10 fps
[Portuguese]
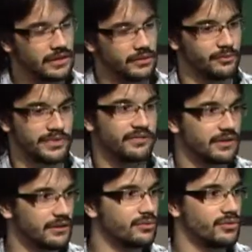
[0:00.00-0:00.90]
não precisava
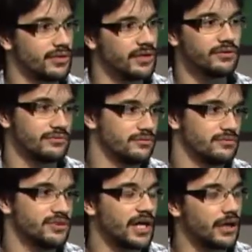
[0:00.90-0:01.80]
estar no roteiro,
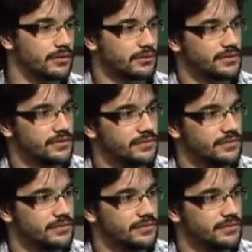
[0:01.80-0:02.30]
num diálogo. Assim.